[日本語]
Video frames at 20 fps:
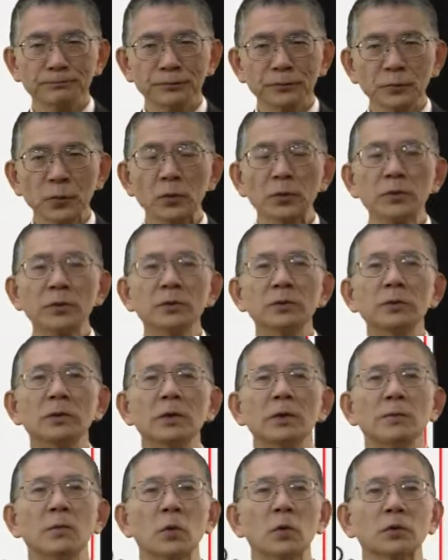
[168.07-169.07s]
という
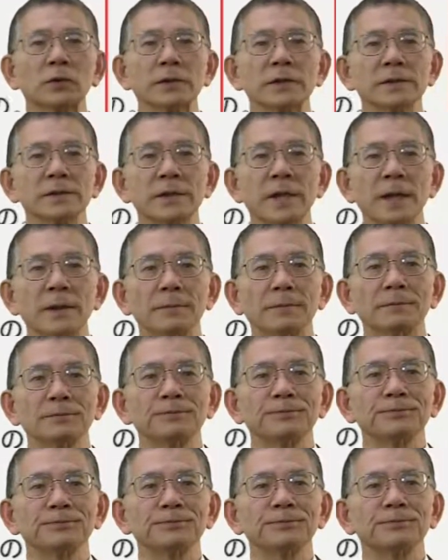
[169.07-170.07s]
ものですね。
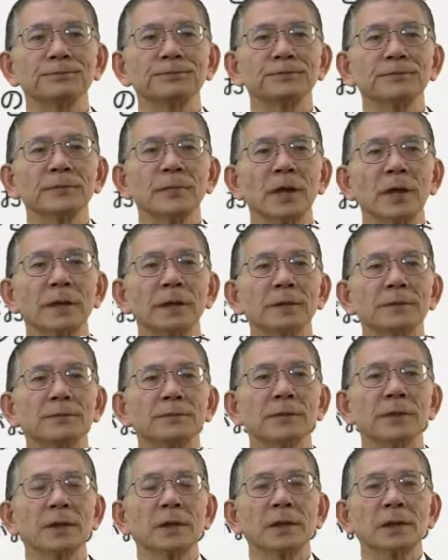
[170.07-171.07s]
はい、
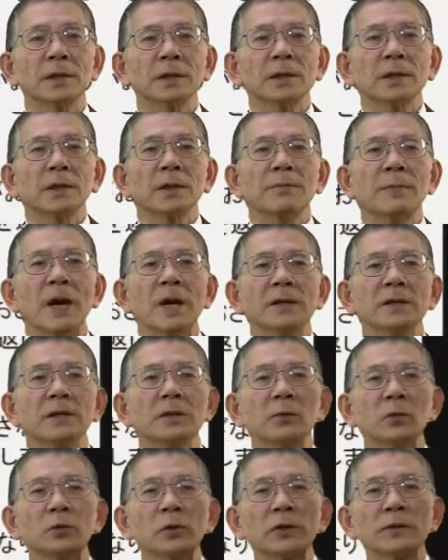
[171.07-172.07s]
前
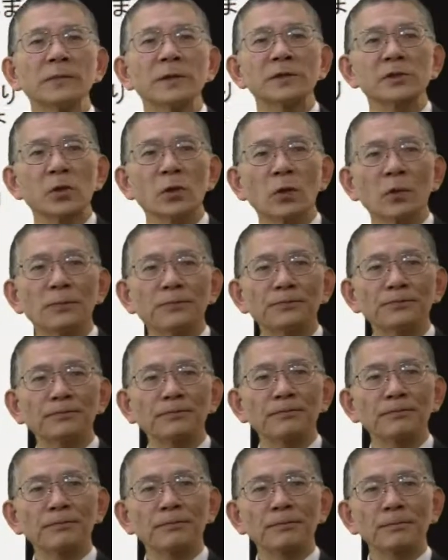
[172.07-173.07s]
に戻りましょ
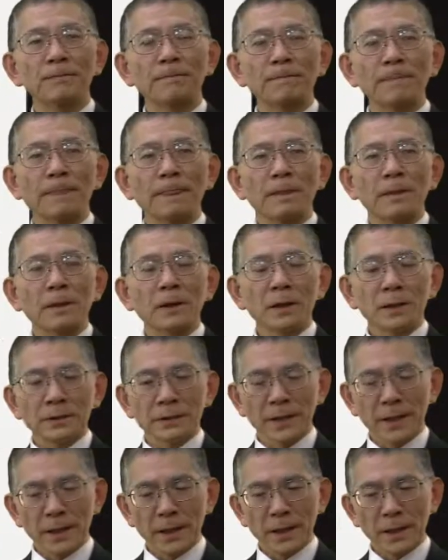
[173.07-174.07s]

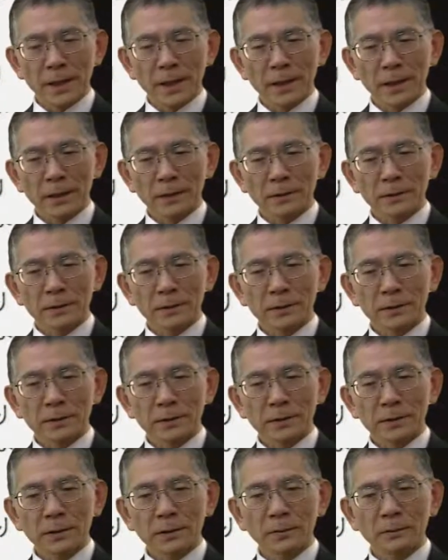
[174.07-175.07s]
う。で
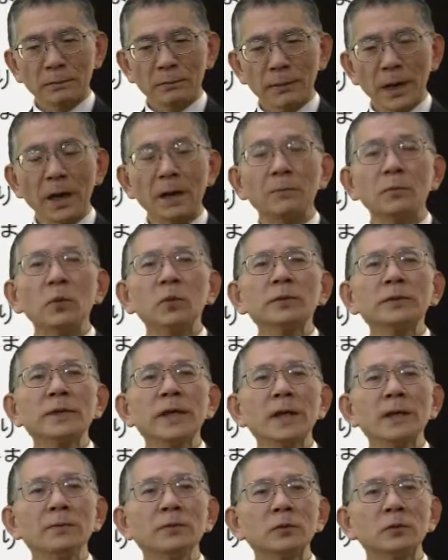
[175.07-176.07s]
問
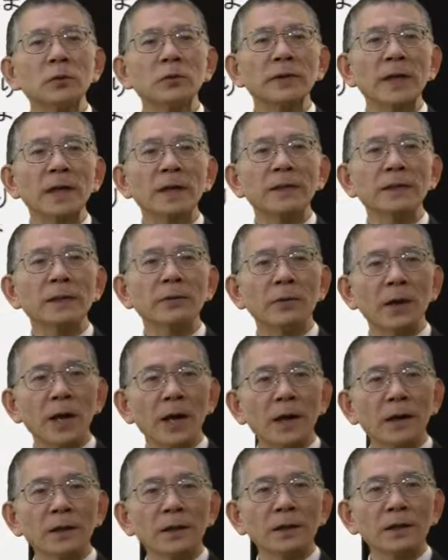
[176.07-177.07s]
題文の中で
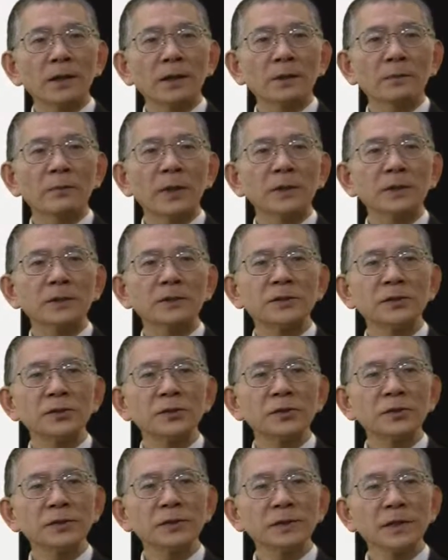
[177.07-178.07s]
はまだ受
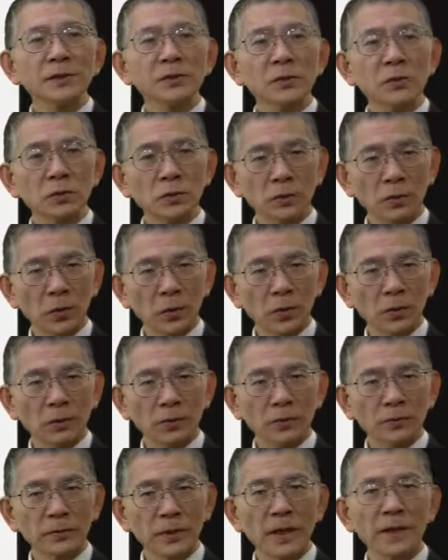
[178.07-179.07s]
注した直後
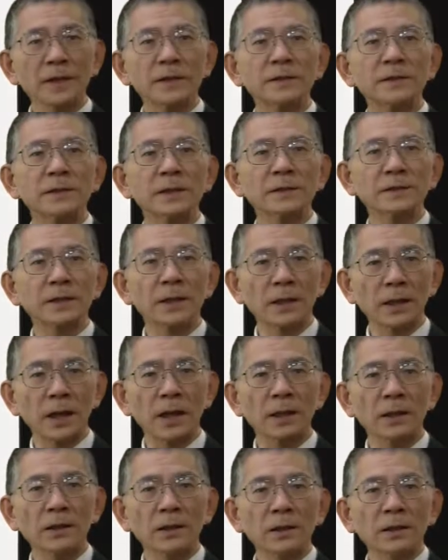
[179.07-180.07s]
の話ですか
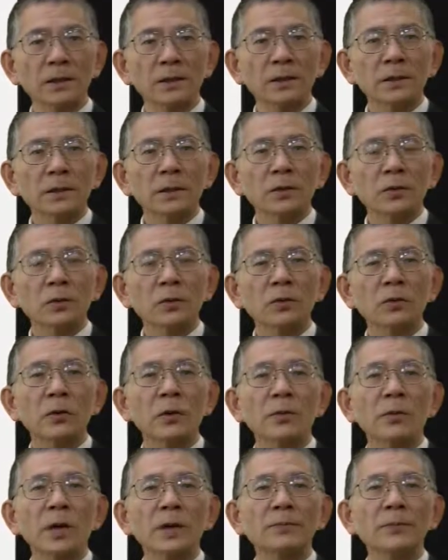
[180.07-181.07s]
らこれは